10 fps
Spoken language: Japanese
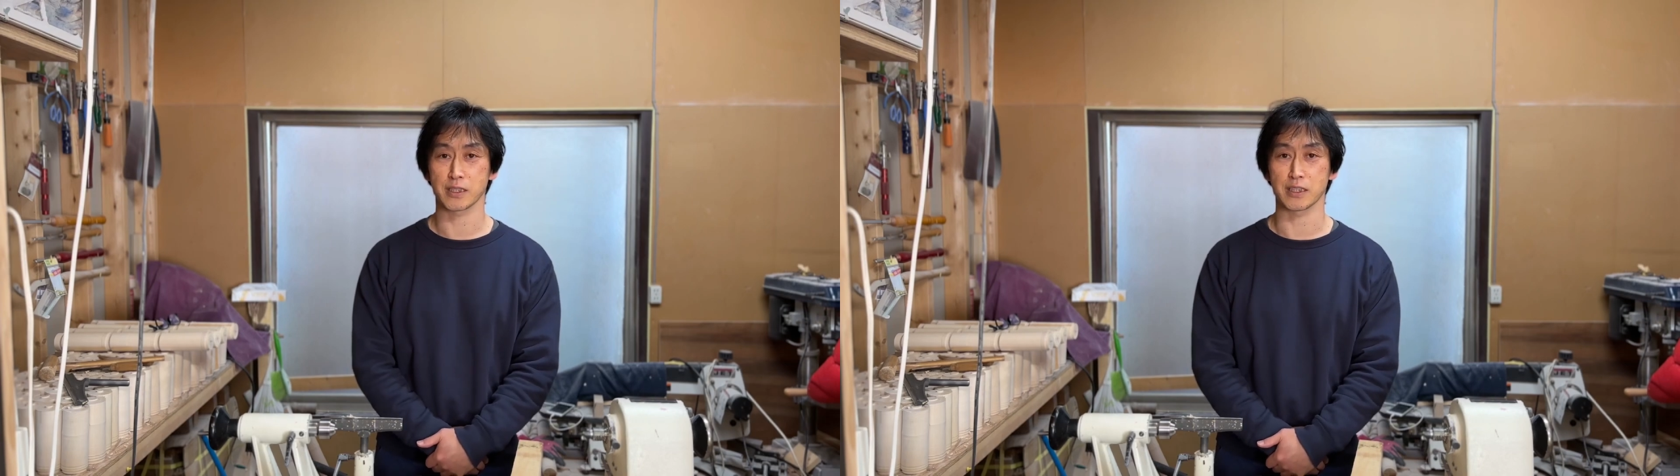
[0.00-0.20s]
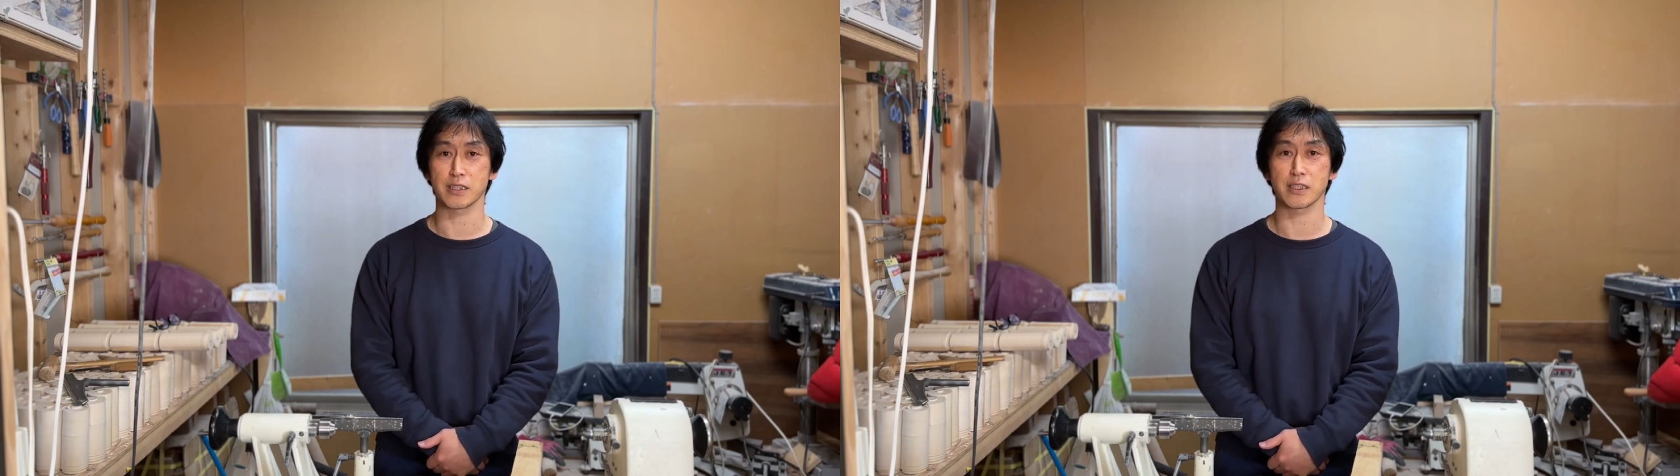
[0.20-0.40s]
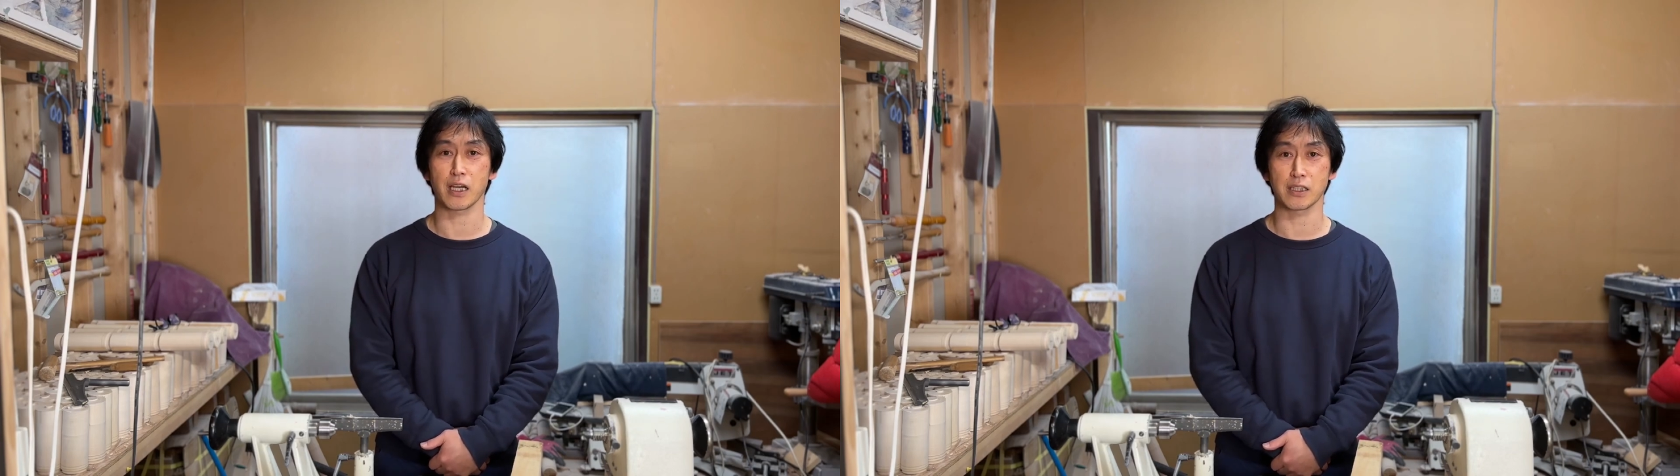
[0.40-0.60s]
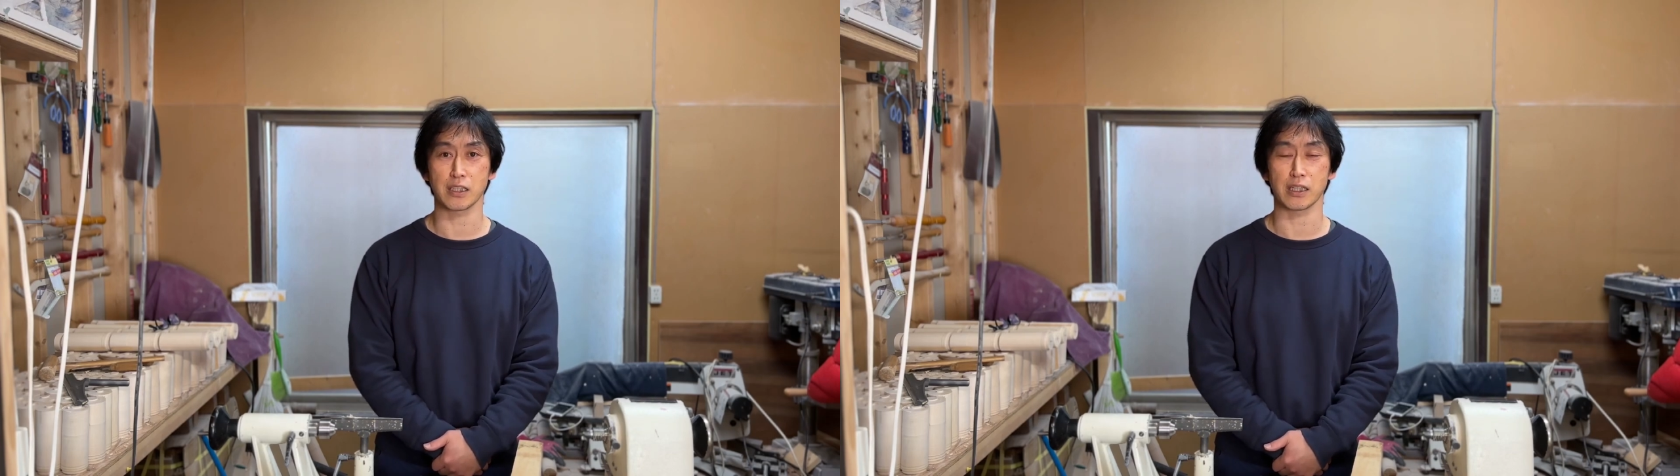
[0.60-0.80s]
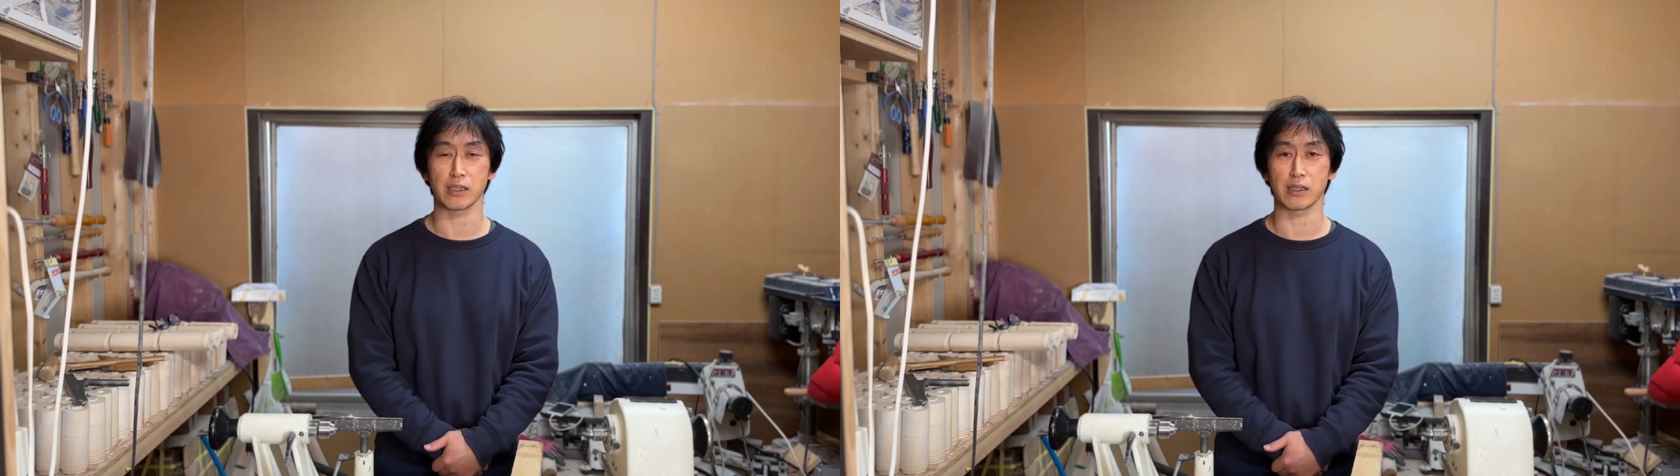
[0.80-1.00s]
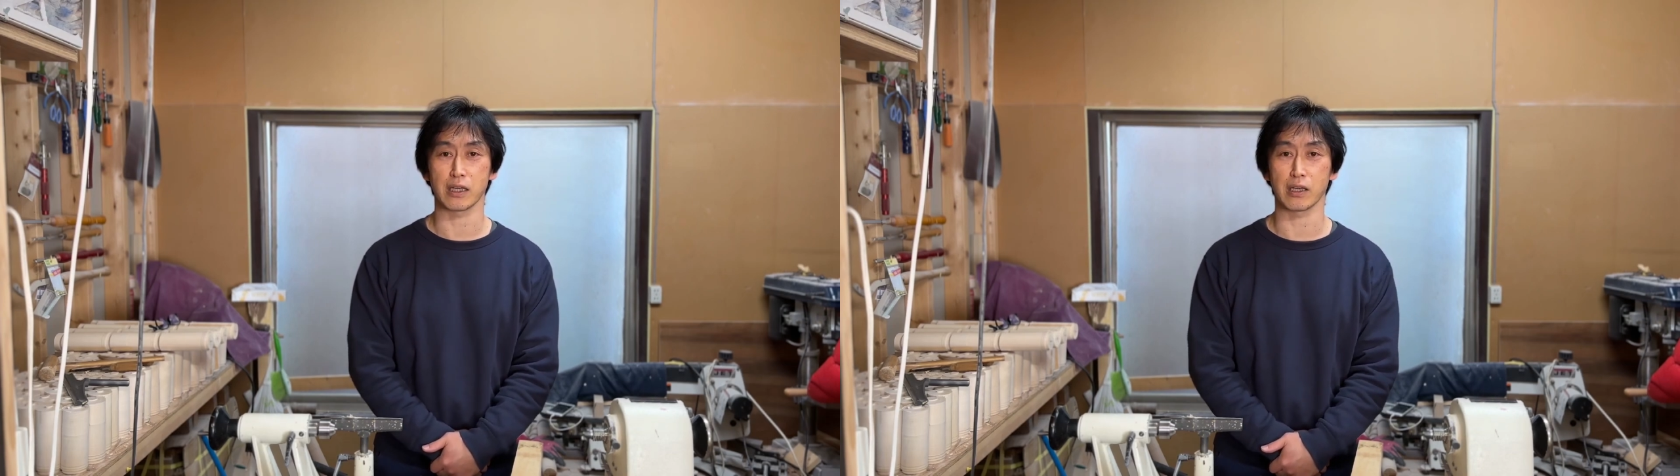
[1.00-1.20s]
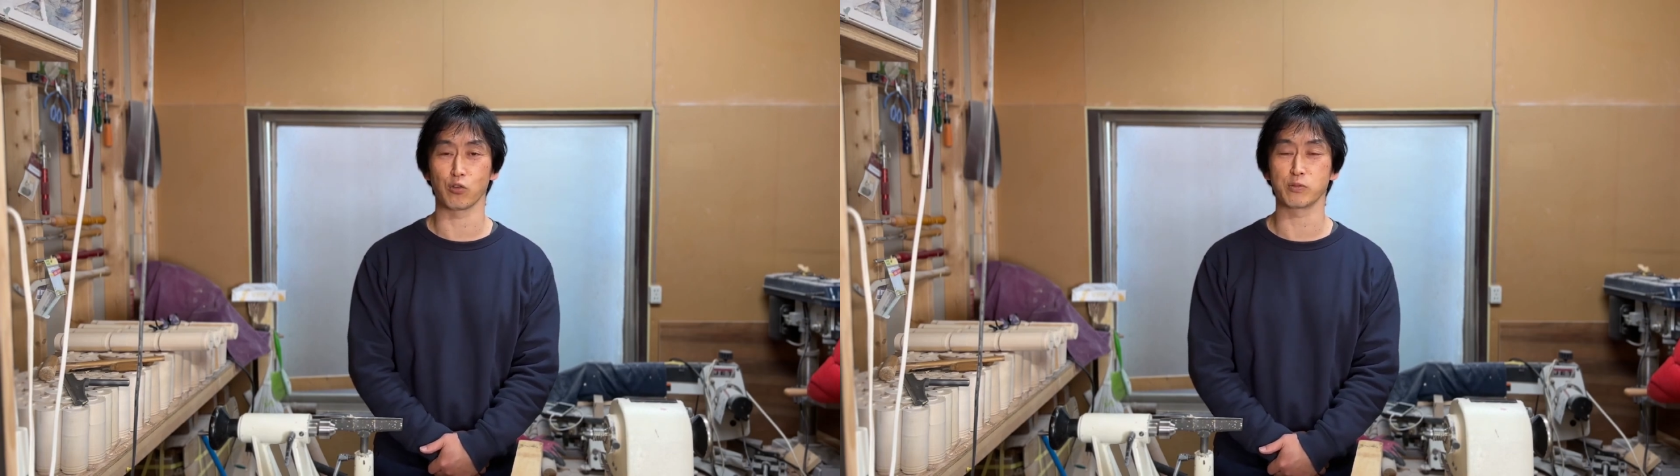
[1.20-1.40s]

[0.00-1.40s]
実際にお